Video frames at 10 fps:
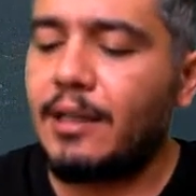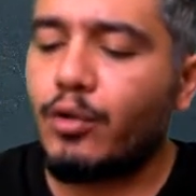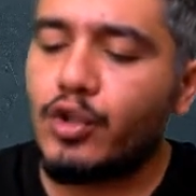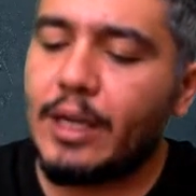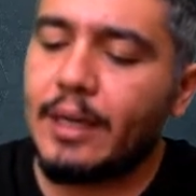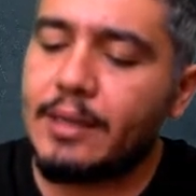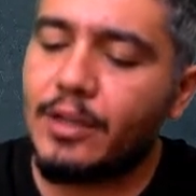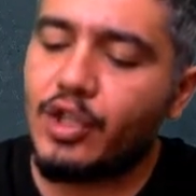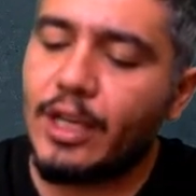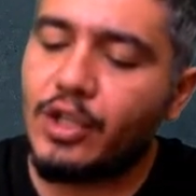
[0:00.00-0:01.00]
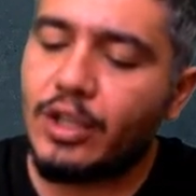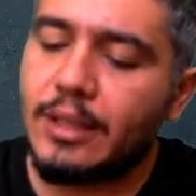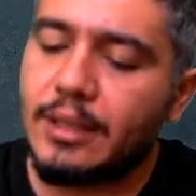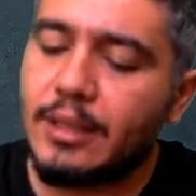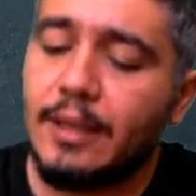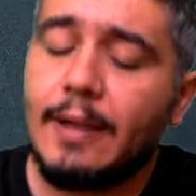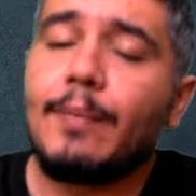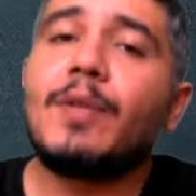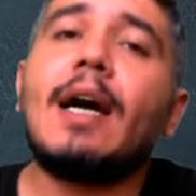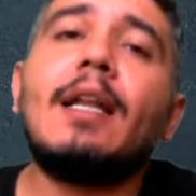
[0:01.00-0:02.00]
hidrojen gazı açığa çıkarır.
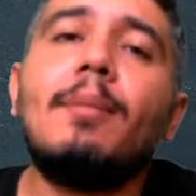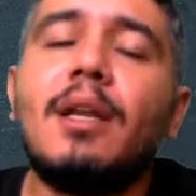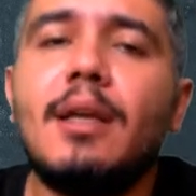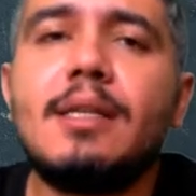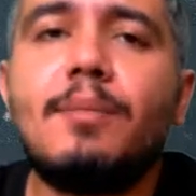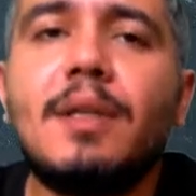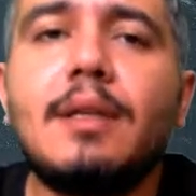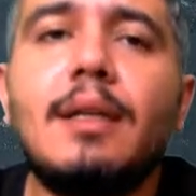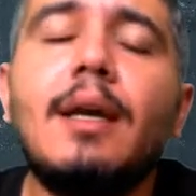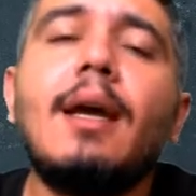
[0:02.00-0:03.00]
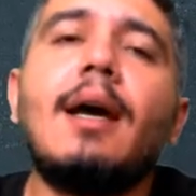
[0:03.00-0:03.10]
Yani bir X metali